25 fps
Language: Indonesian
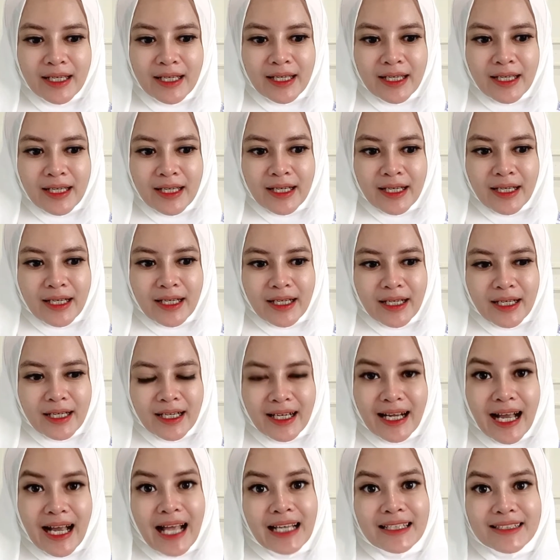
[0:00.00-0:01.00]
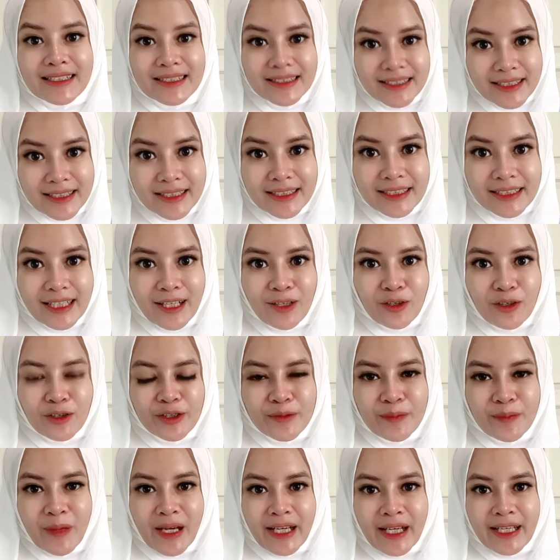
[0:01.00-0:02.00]
eh, nggak uh, licin kalau
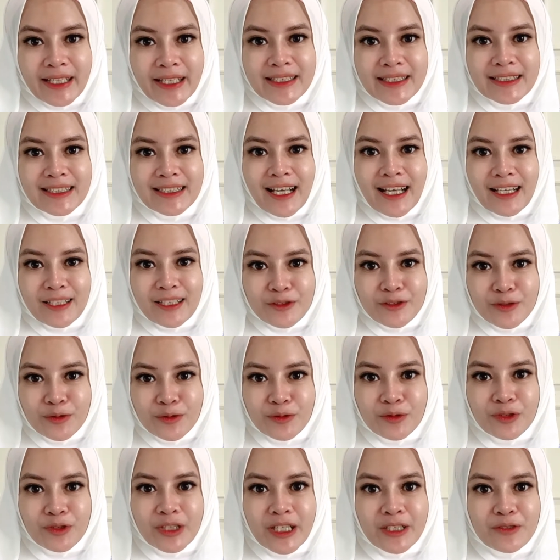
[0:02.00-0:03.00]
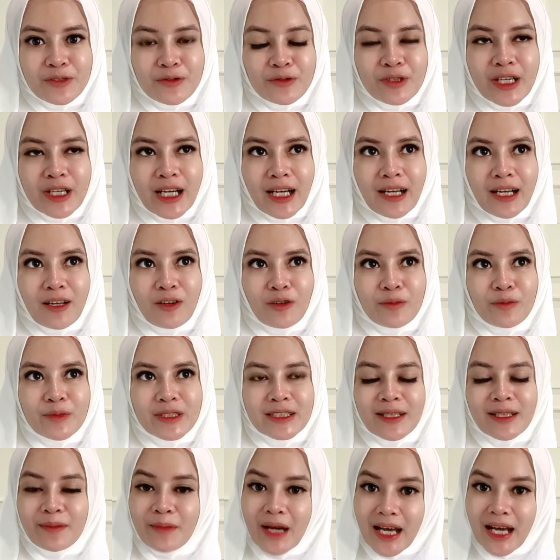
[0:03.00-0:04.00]
dipakai di salju dan juga kalau
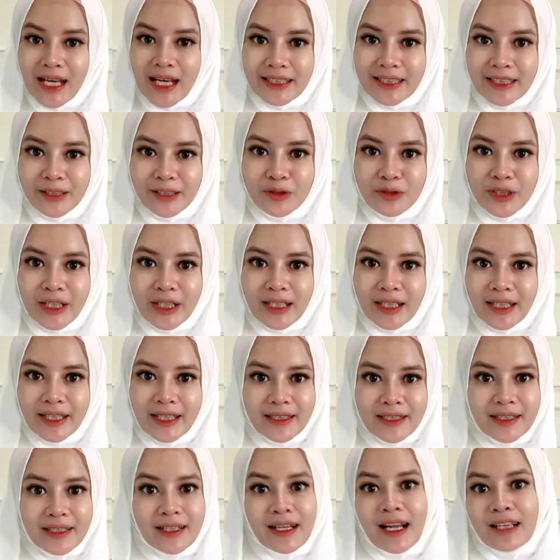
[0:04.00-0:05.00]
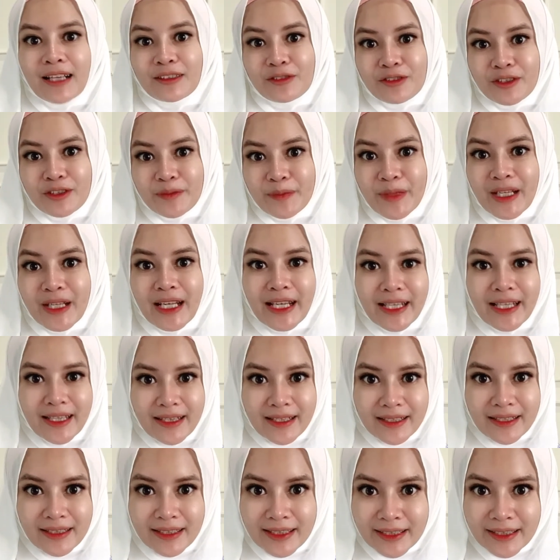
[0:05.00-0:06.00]
bisa bahannya tuh yang leather atau semi
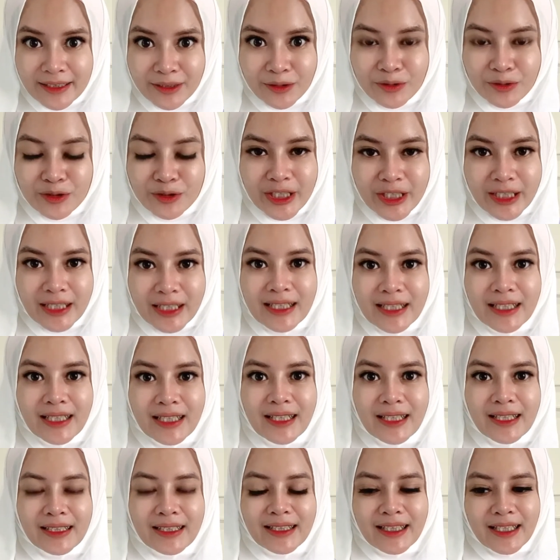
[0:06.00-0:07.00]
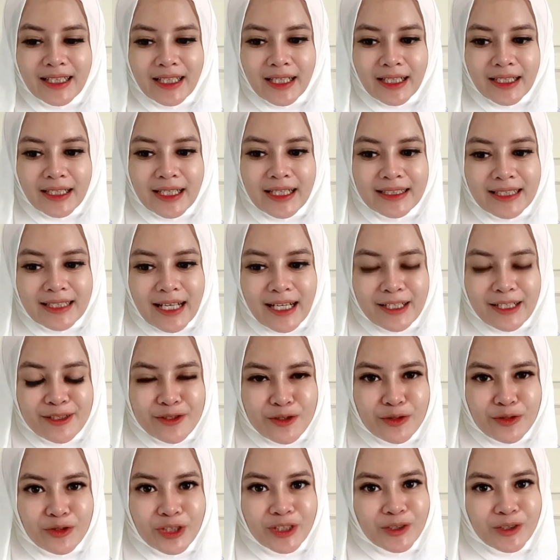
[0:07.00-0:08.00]
leather gitu jadi ketika kena
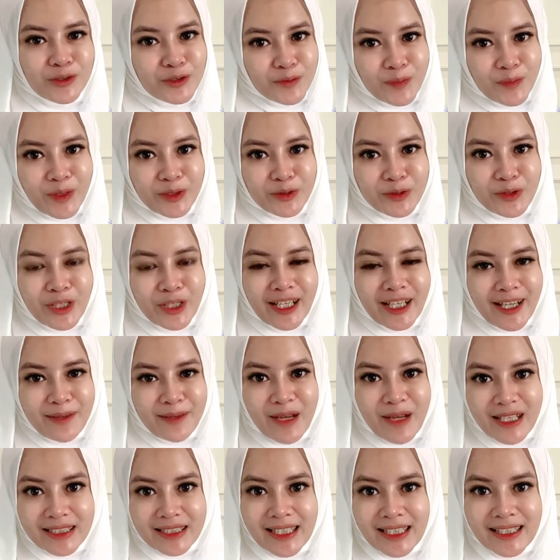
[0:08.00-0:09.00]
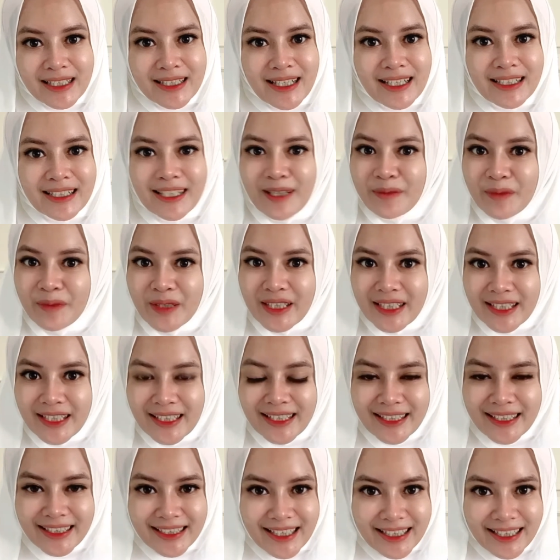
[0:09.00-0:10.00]
salju itu sepatunya nggak basah dan nggak bikin
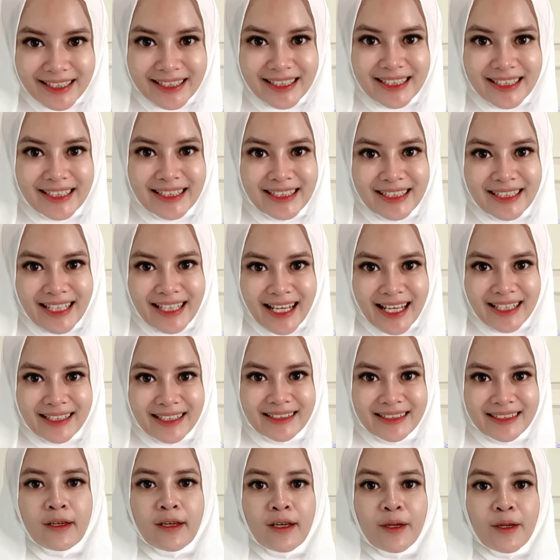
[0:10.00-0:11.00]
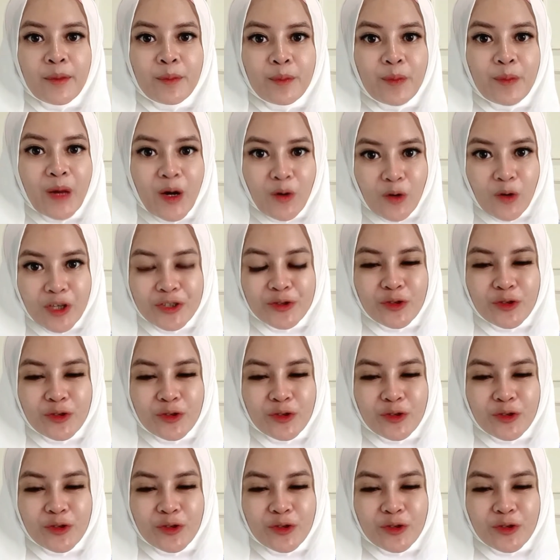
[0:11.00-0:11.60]
kita kedinginan. Bawa juga